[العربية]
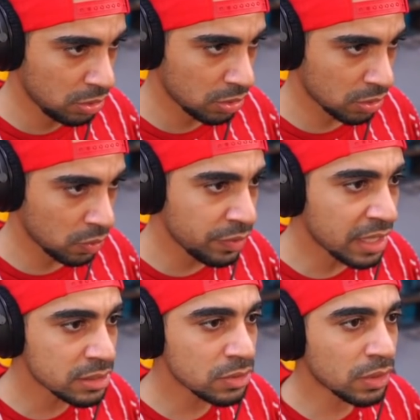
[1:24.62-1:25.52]
حلو
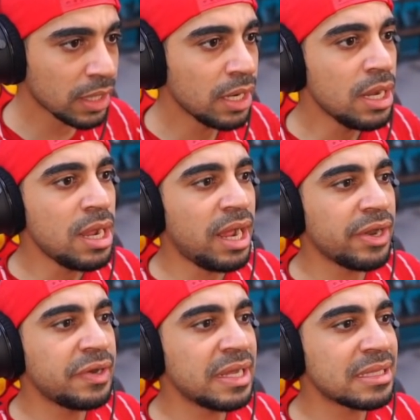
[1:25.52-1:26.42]
نايس اوكي
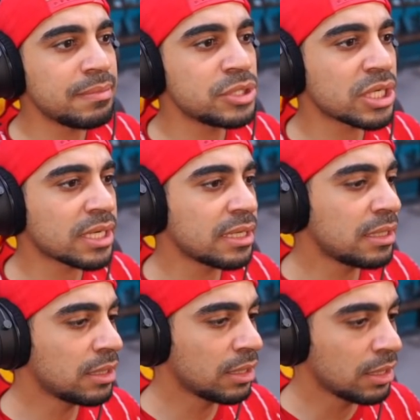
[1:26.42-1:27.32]
عديته بشكل